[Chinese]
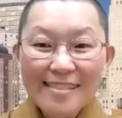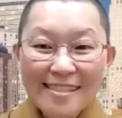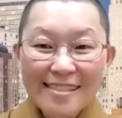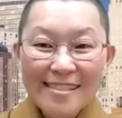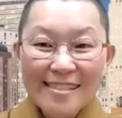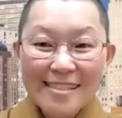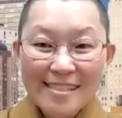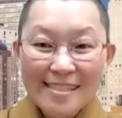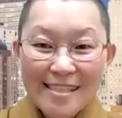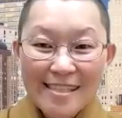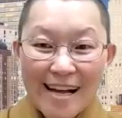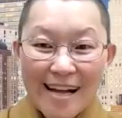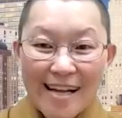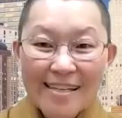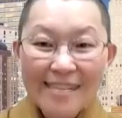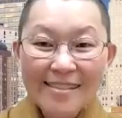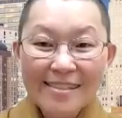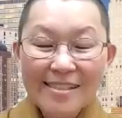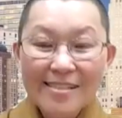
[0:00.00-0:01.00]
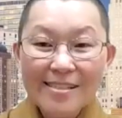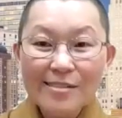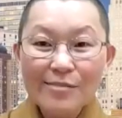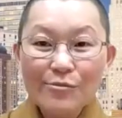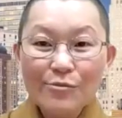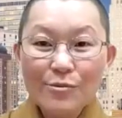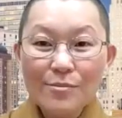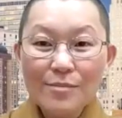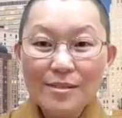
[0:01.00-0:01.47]
的积极是压力，可
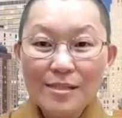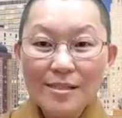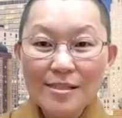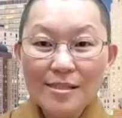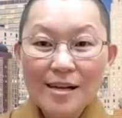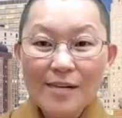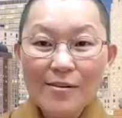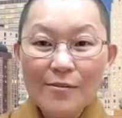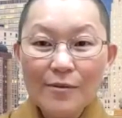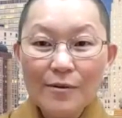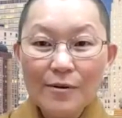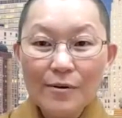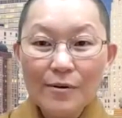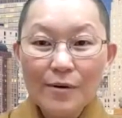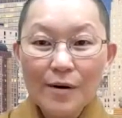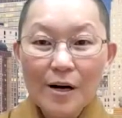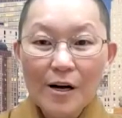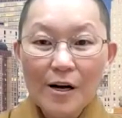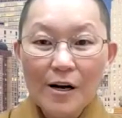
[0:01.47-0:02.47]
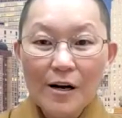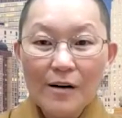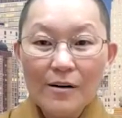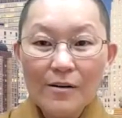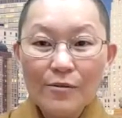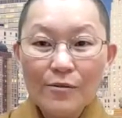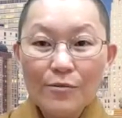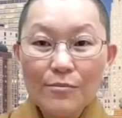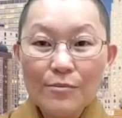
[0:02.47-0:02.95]
是我们知道，
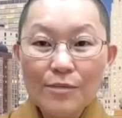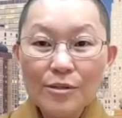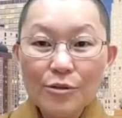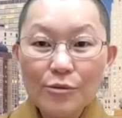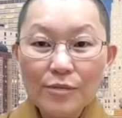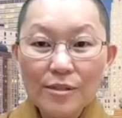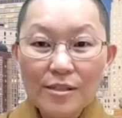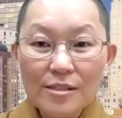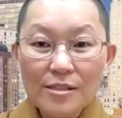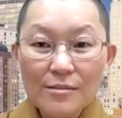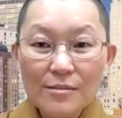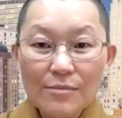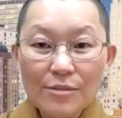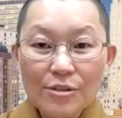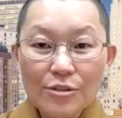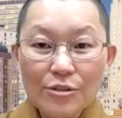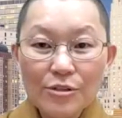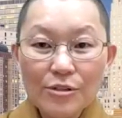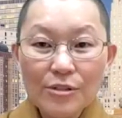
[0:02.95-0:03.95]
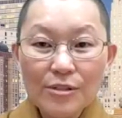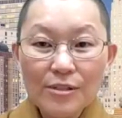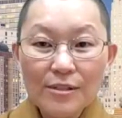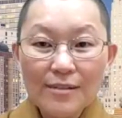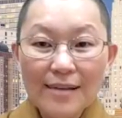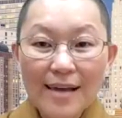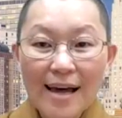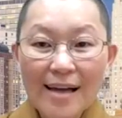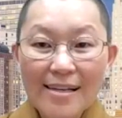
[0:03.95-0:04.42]
嗯，我们懂得怎么
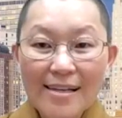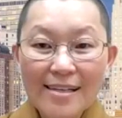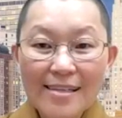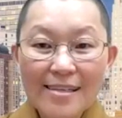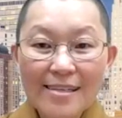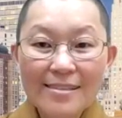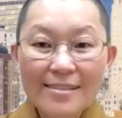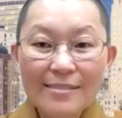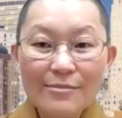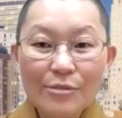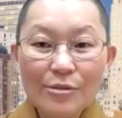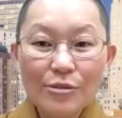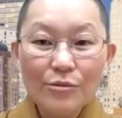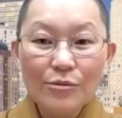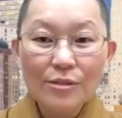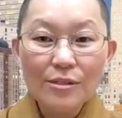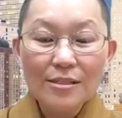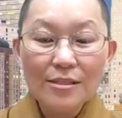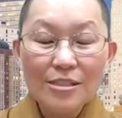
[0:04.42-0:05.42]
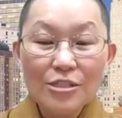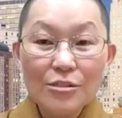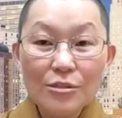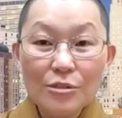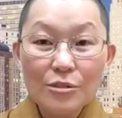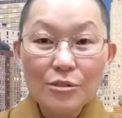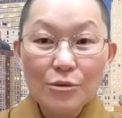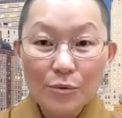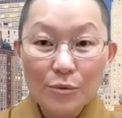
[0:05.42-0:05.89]
去拿捏，怎么懂得
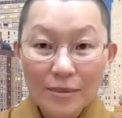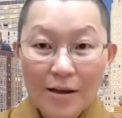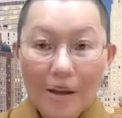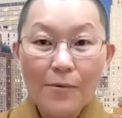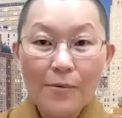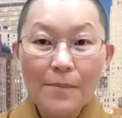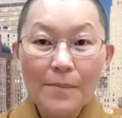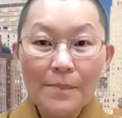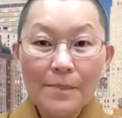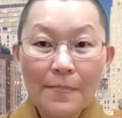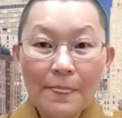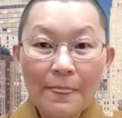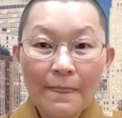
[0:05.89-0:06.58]
去松抱，